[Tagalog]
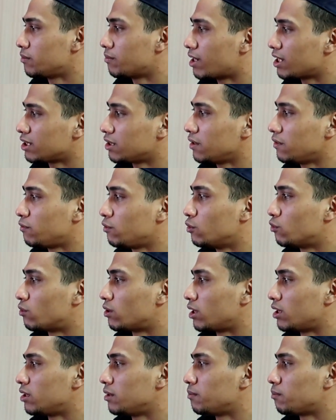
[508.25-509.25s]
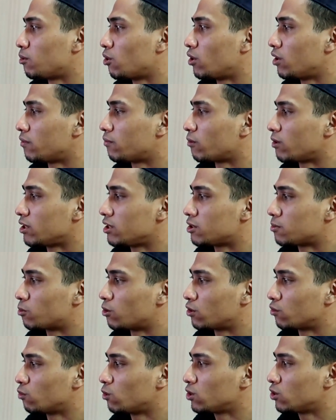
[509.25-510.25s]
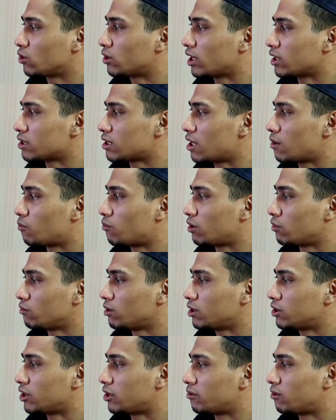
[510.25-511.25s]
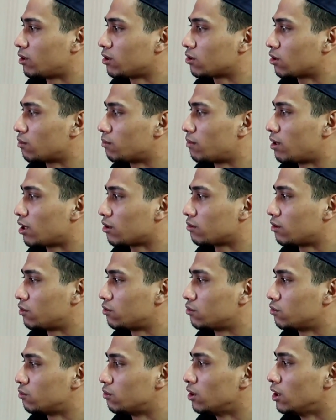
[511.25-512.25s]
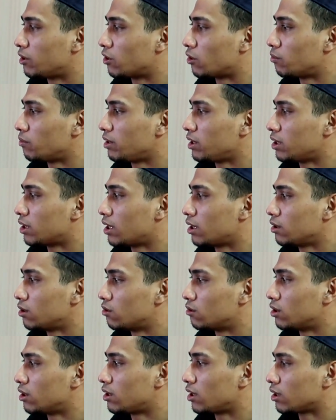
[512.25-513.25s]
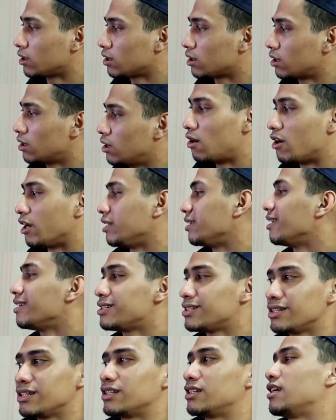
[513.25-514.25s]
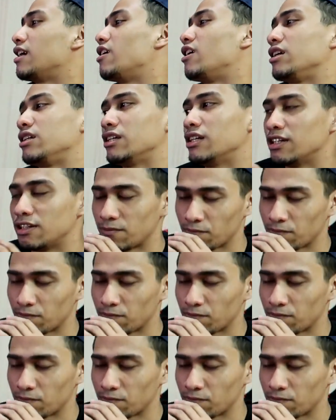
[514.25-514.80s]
Imagine if you were an employer for esports, would you get someone with a general com background who may or may not know the technical? Okay, this, okay.